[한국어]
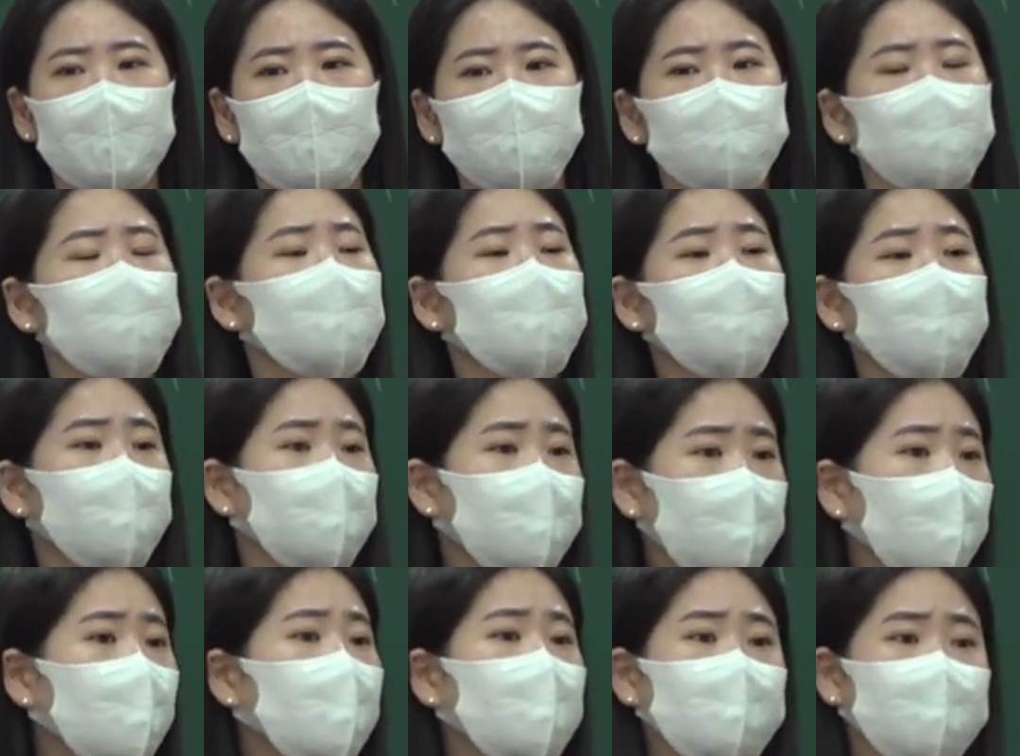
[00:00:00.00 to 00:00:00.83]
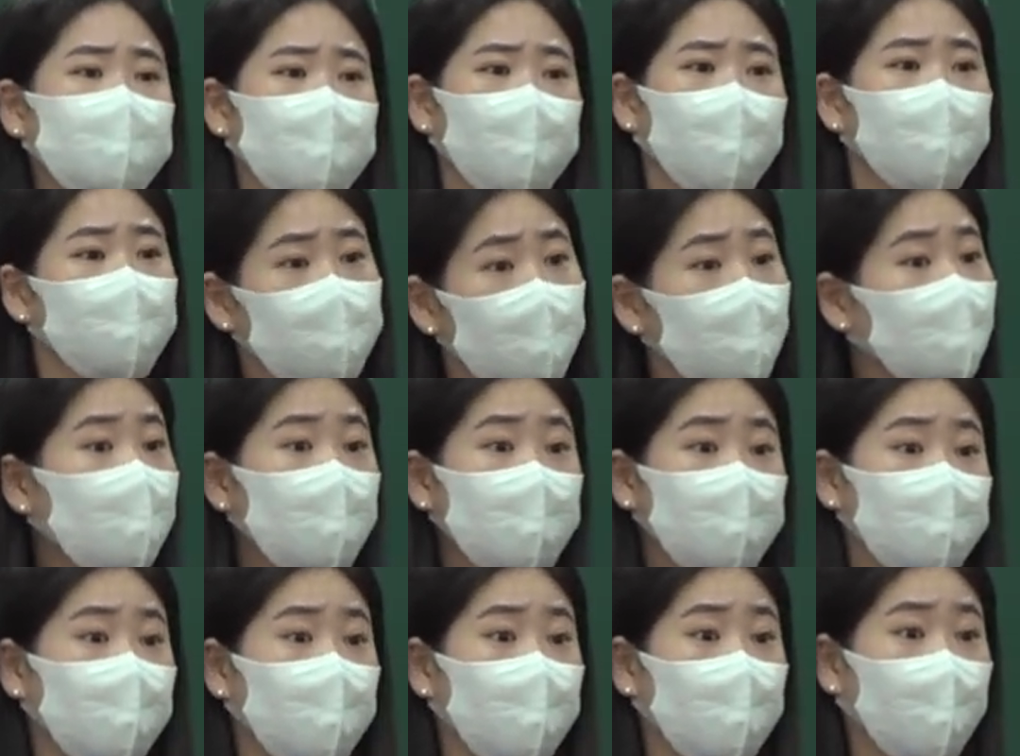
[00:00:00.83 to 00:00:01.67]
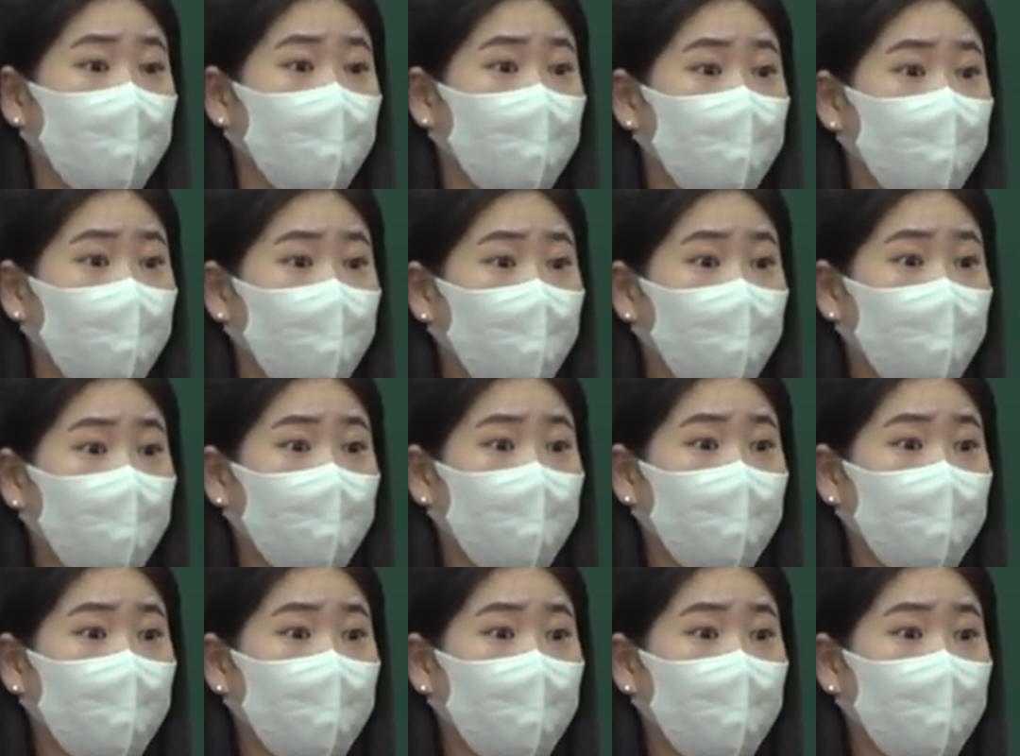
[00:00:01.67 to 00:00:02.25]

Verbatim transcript: 저는 못 하겠어요. 못 다니겠어요 교회도.